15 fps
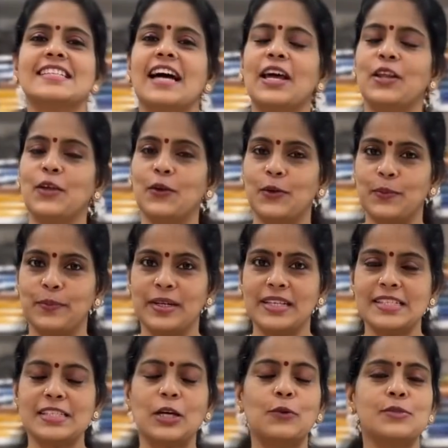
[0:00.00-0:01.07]
சாரியோட
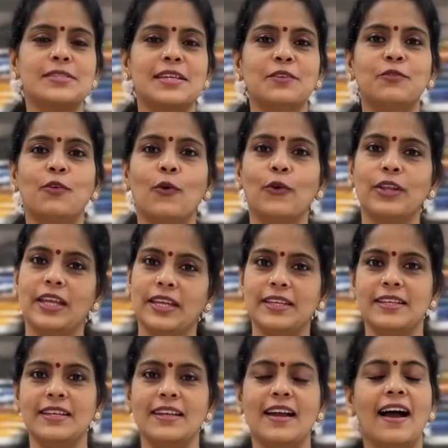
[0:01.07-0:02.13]
ப்ரைஸ் தௌசண்ட் ஃபோர்
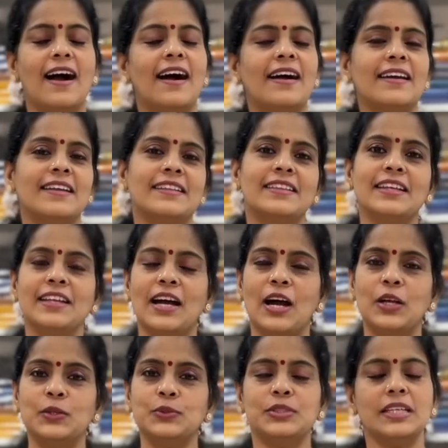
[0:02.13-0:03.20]
எயிட்டி ஆயிரத்தி
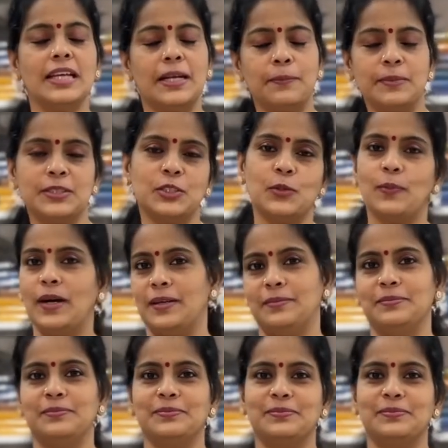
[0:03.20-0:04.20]
நானூற்றி எண்பது ரூபாய்